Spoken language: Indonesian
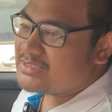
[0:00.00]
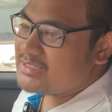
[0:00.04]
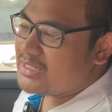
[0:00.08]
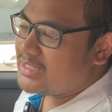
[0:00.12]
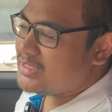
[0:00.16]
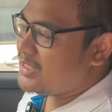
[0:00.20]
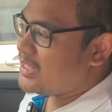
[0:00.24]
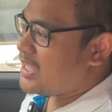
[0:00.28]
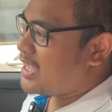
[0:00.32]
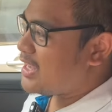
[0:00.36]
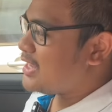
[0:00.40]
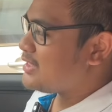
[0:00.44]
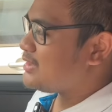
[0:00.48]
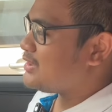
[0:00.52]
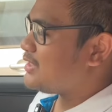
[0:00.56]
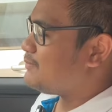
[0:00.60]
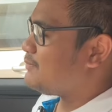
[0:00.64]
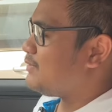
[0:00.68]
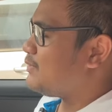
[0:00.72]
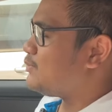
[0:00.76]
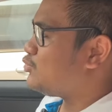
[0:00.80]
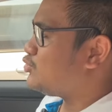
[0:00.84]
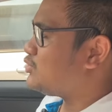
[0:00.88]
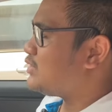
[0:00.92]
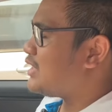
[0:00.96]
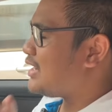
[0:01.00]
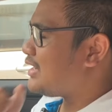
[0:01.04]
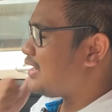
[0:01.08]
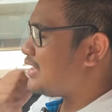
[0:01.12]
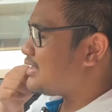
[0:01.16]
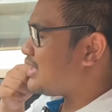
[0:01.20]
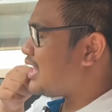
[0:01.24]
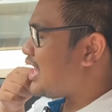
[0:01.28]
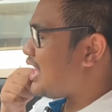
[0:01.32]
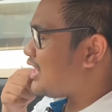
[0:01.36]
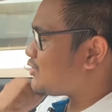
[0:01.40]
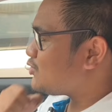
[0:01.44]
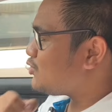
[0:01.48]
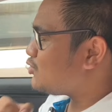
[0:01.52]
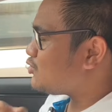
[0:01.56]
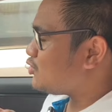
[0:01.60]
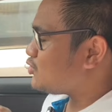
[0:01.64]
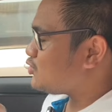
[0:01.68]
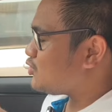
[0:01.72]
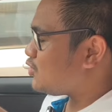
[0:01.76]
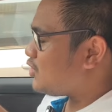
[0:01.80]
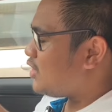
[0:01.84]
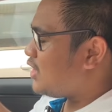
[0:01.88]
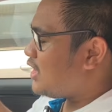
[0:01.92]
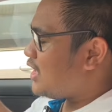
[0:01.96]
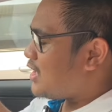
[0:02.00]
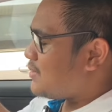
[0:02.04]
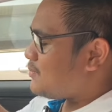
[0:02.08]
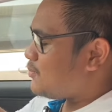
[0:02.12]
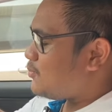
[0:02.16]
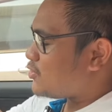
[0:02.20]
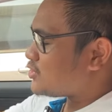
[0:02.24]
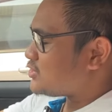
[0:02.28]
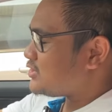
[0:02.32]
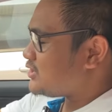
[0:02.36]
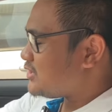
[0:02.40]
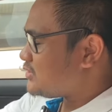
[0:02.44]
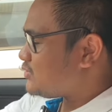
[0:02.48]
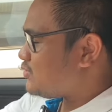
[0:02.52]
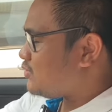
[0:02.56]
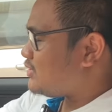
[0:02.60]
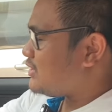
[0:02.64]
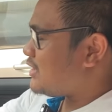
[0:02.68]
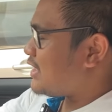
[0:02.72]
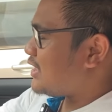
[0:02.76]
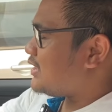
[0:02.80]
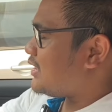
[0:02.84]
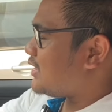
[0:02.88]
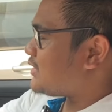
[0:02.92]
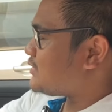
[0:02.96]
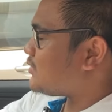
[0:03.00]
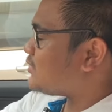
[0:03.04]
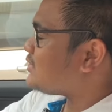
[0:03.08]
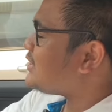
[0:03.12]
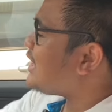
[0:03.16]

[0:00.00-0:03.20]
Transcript: jadi akan lebih mudah kita atur untuk posisi duduknya gitu.